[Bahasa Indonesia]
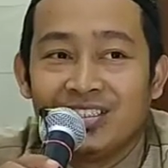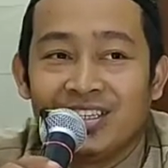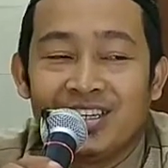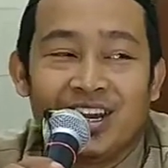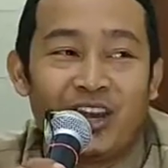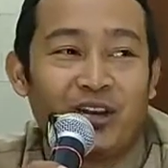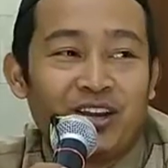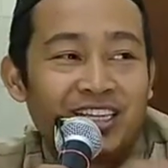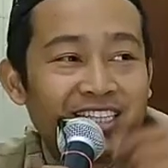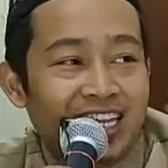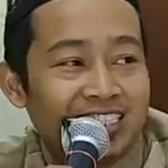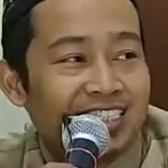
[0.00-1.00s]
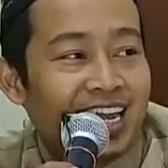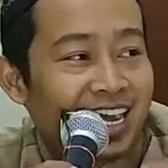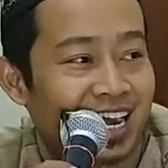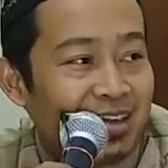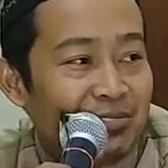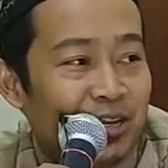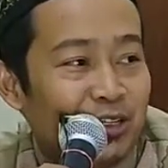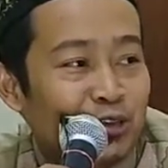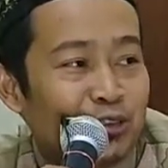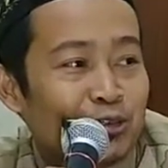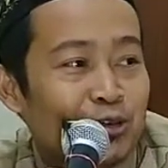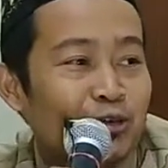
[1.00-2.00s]
Jadi kalau kita sekarang begitu
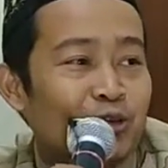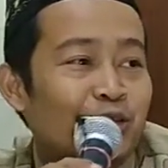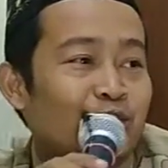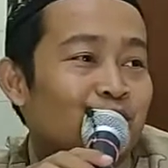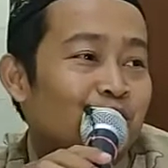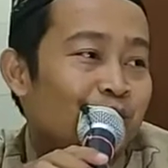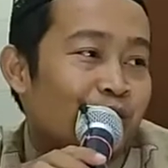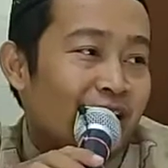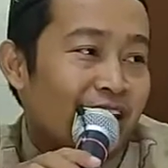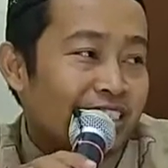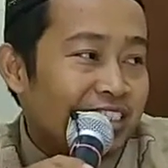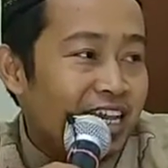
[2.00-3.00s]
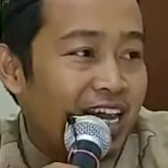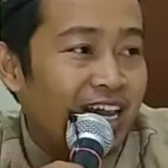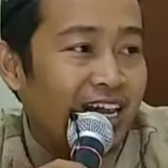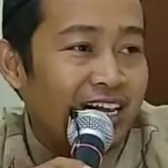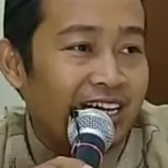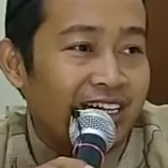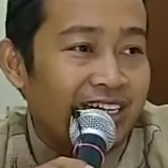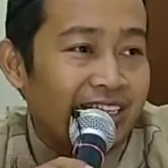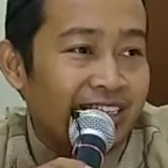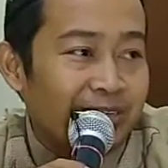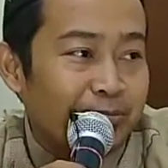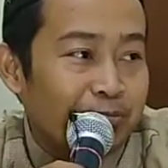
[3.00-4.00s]
suruh kerja
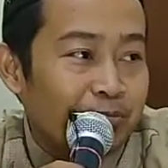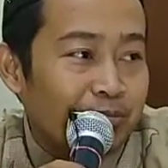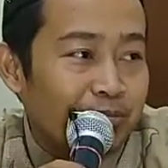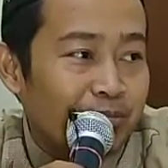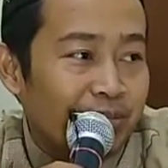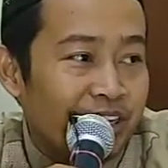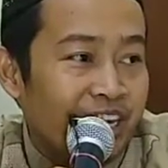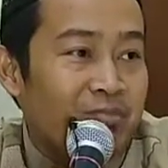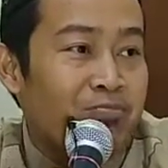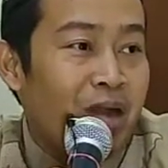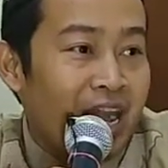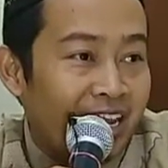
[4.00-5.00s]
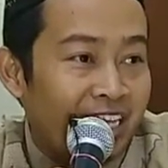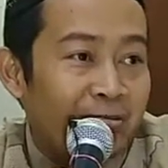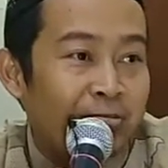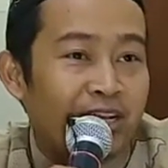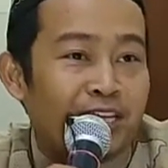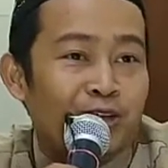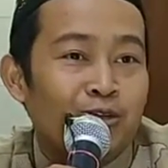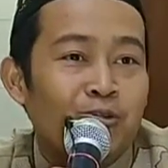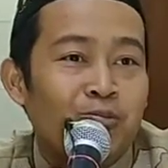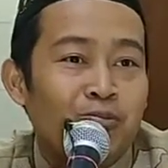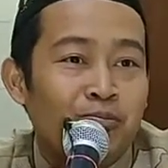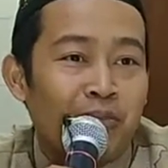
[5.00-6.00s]
ngirim paket
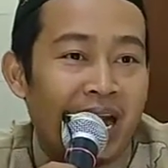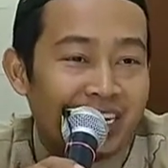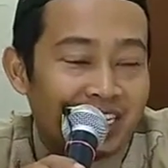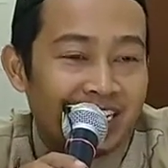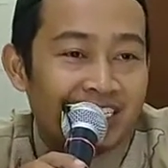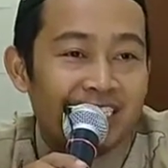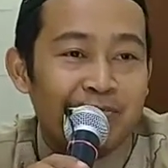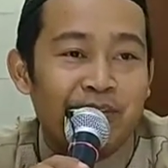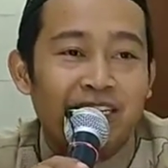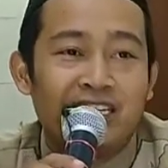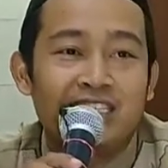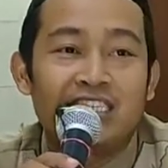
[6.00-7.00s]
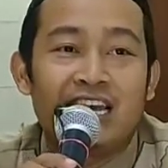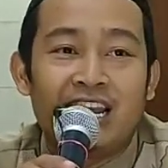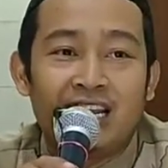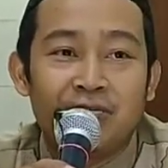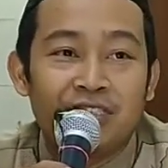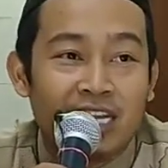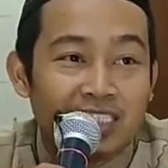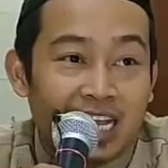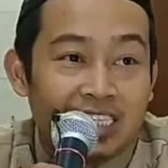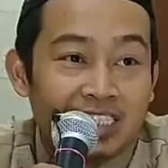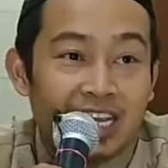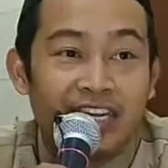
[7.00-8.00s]
begitu mandek di pinggir jalan bisa
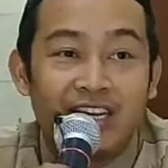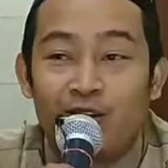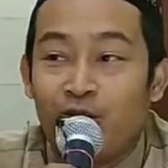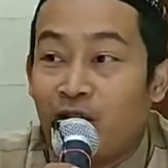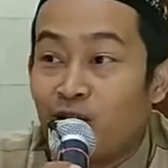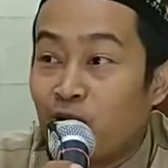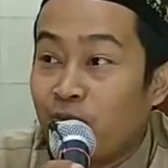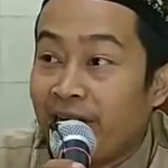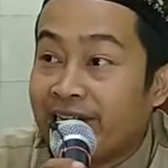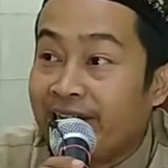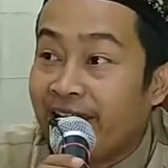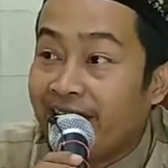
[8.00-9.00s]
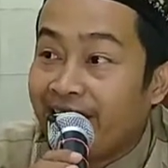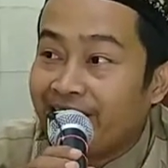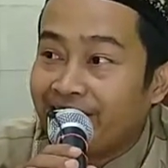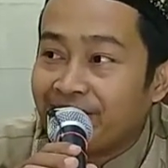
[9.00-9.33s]
jajan warung padang